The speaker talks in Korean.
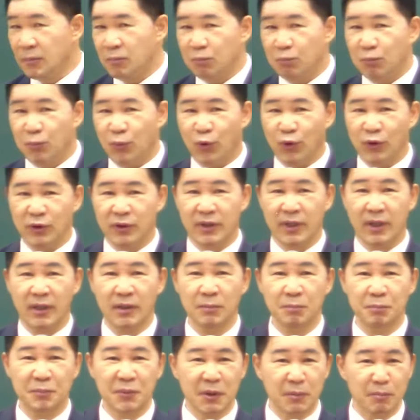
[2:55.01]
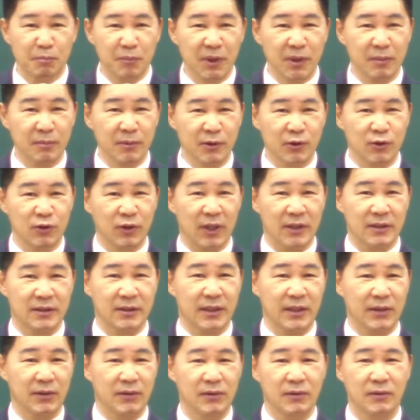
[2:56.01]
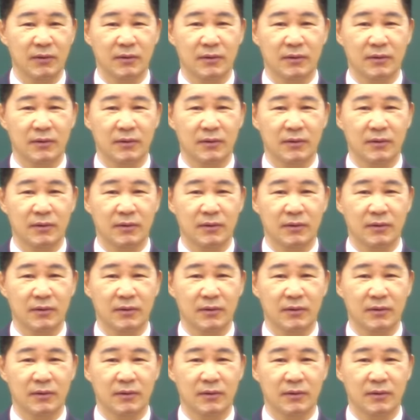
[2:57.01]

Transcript: 못난 변명이 뭔지 아세요?